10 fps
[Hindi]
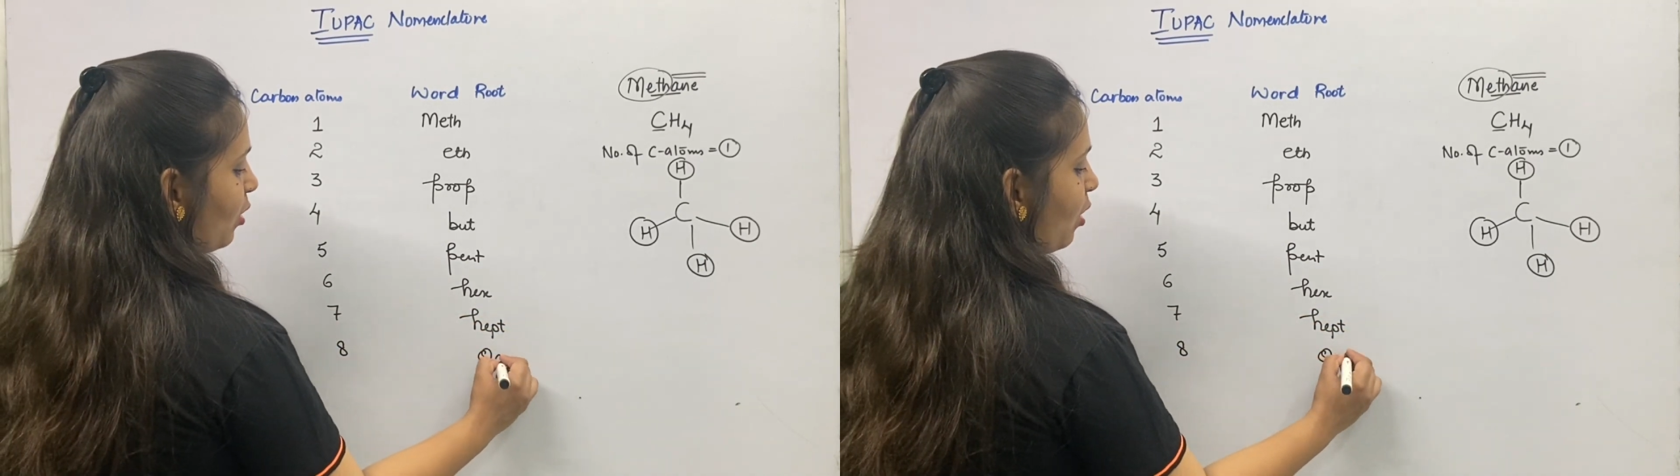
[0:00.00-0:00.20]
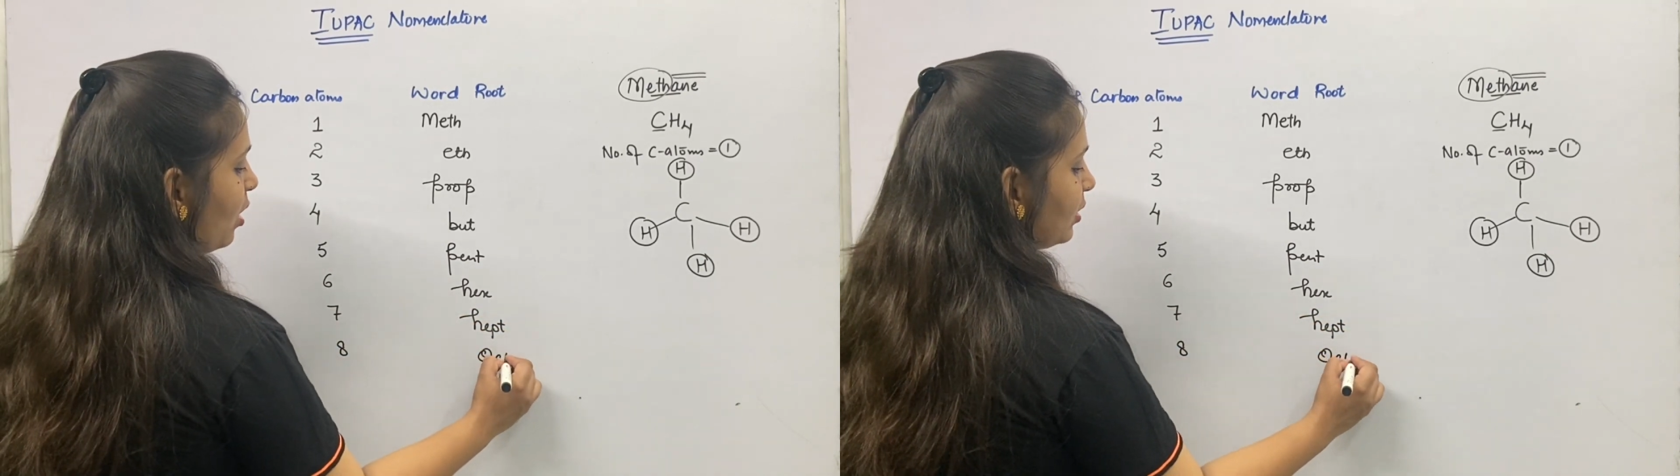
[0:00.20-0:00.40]

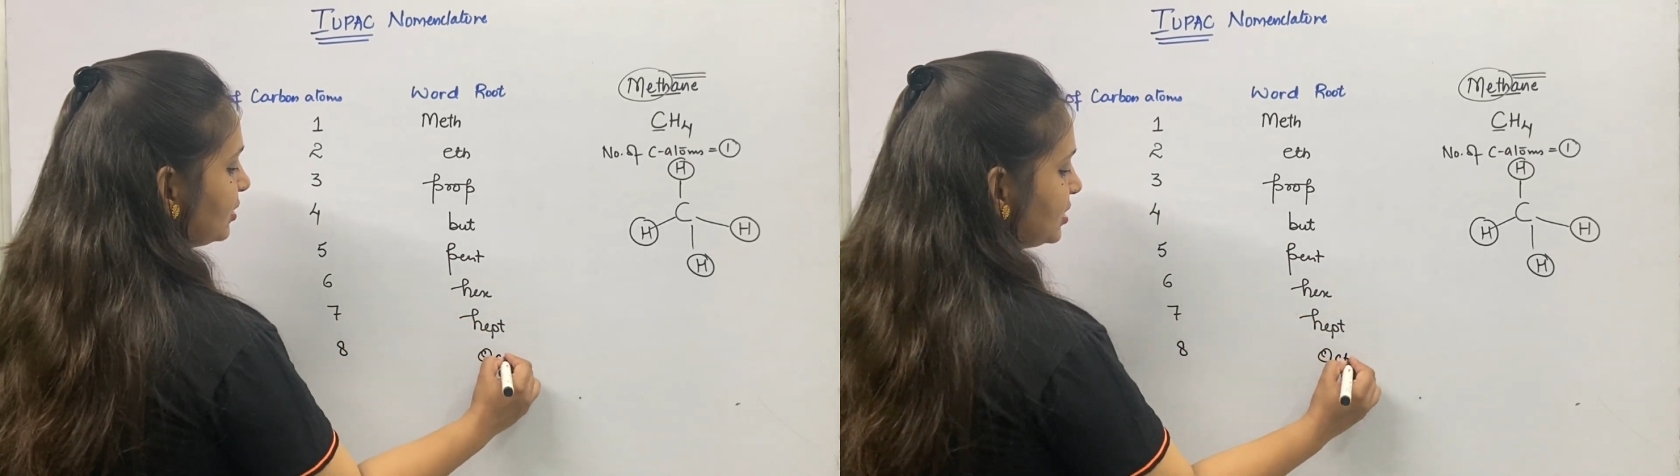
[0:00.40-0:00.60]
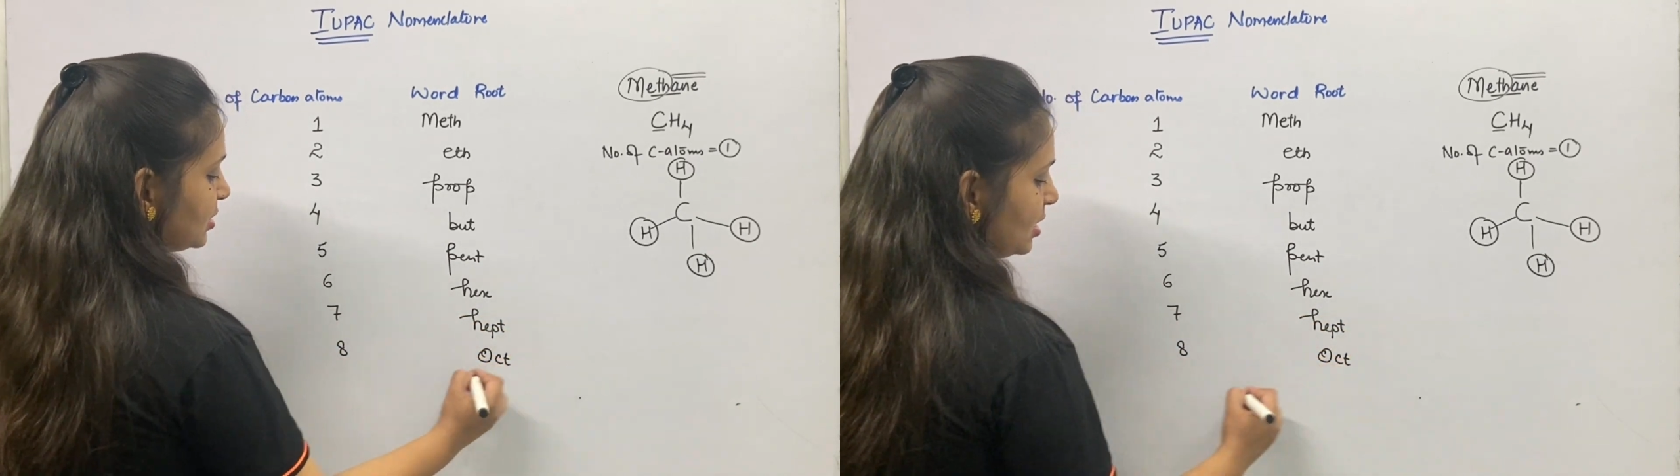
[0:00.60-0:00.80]

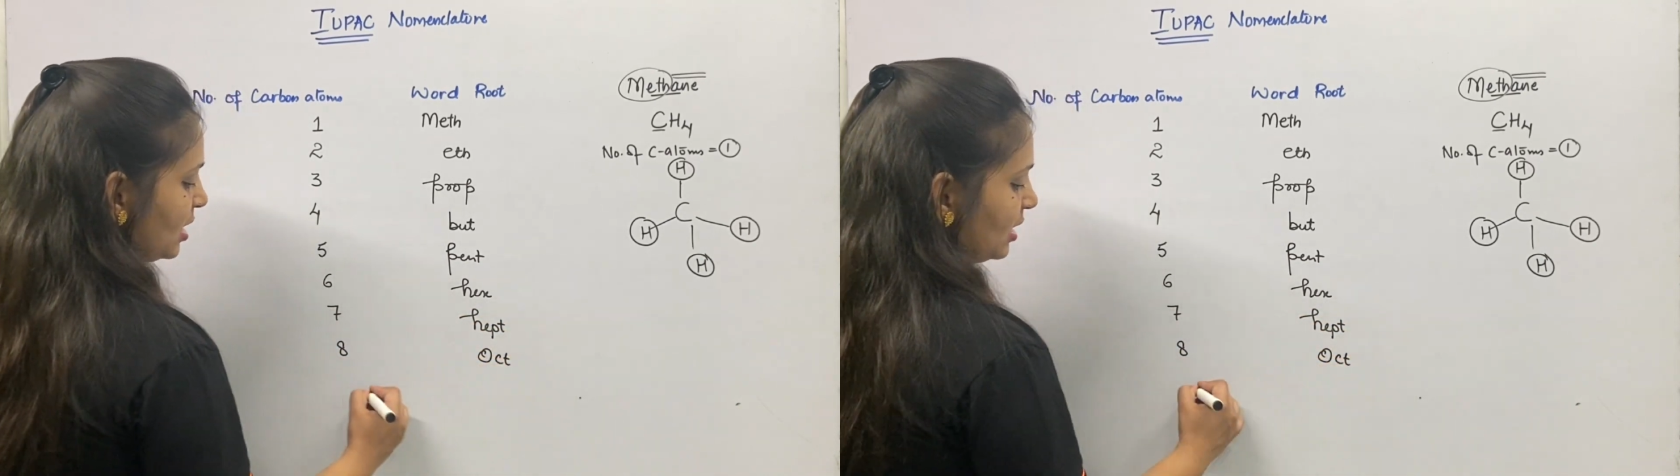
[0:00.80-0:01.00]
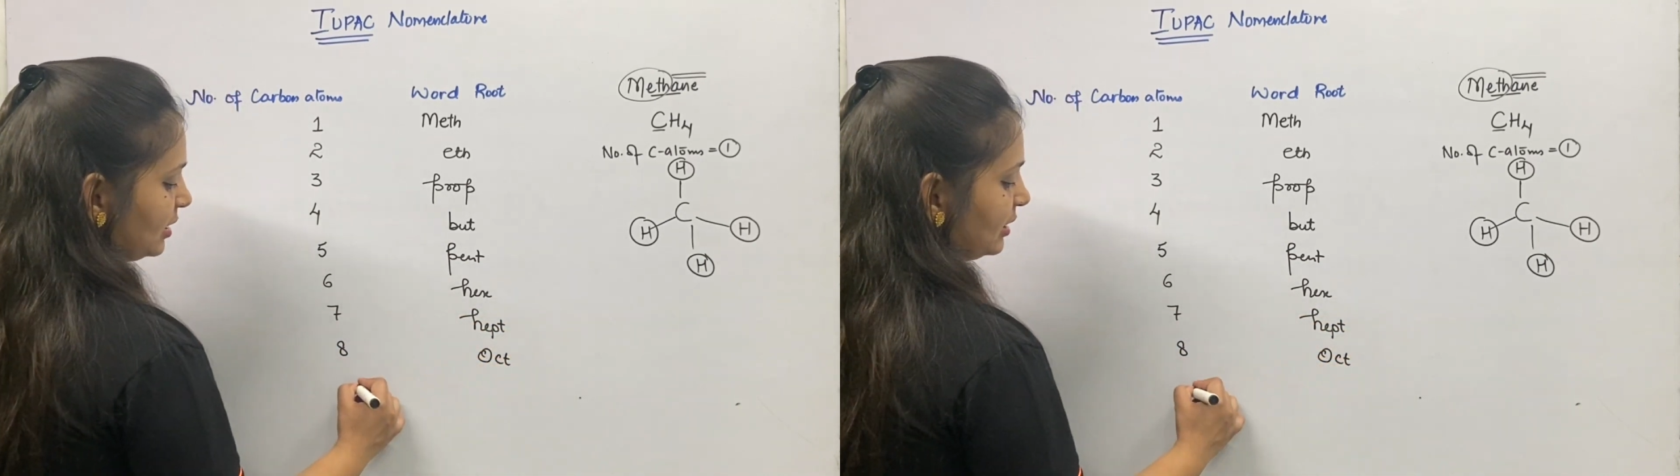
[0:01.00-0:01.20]
ऑक्ट
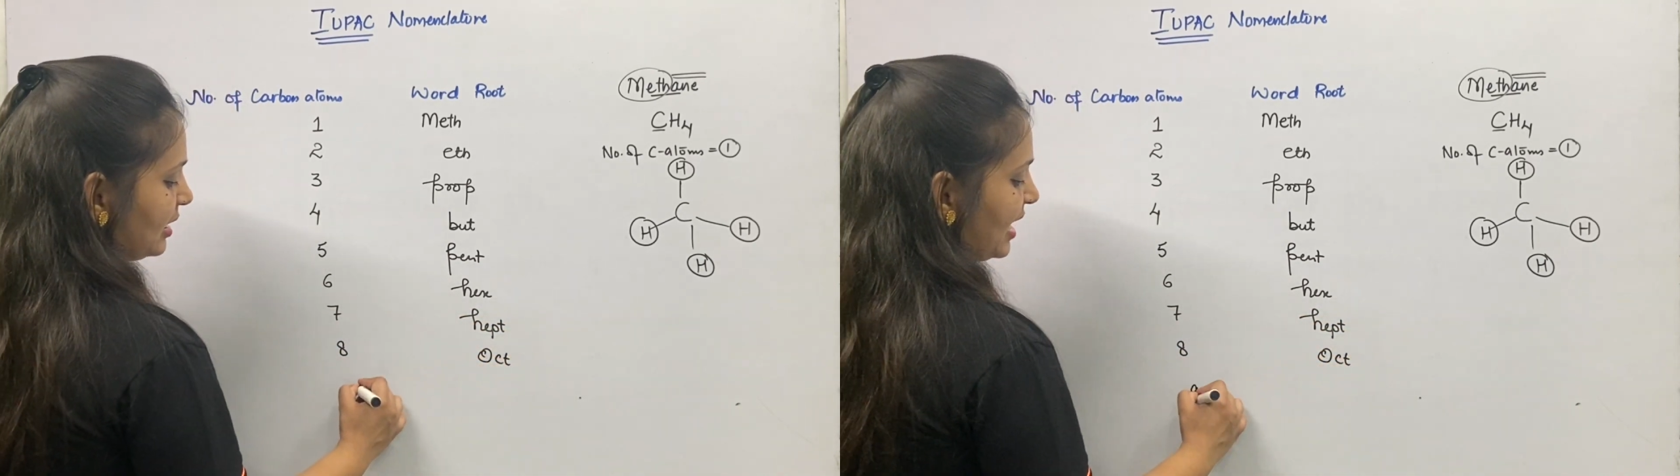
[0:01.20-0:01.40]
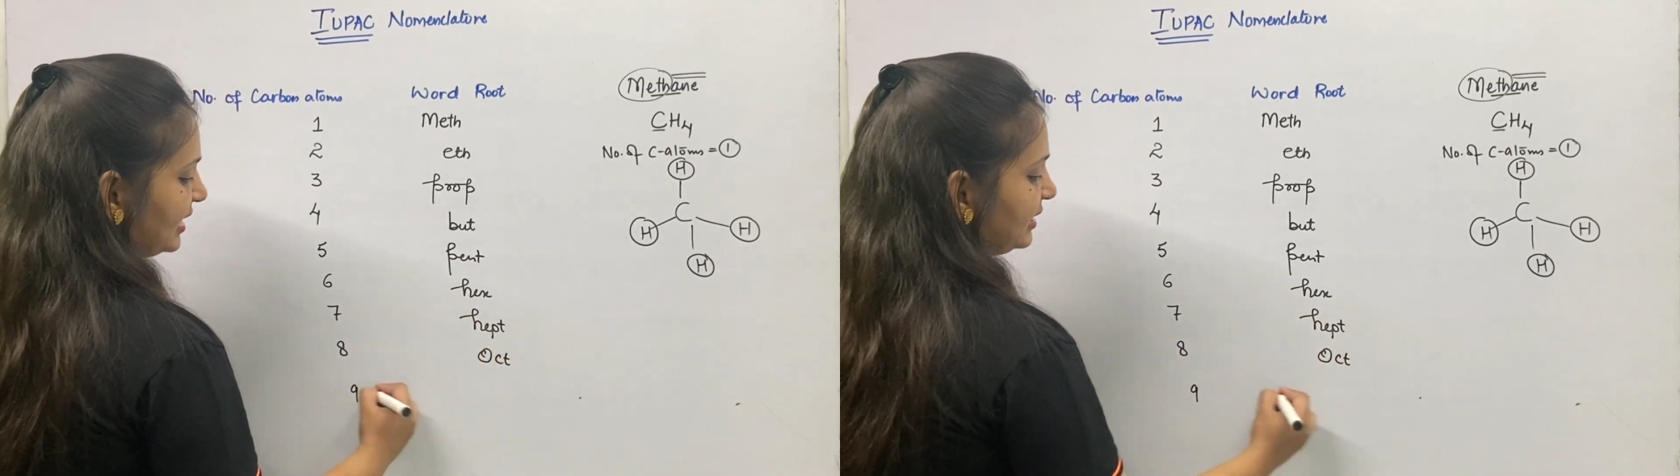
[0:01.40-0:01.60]
नाइन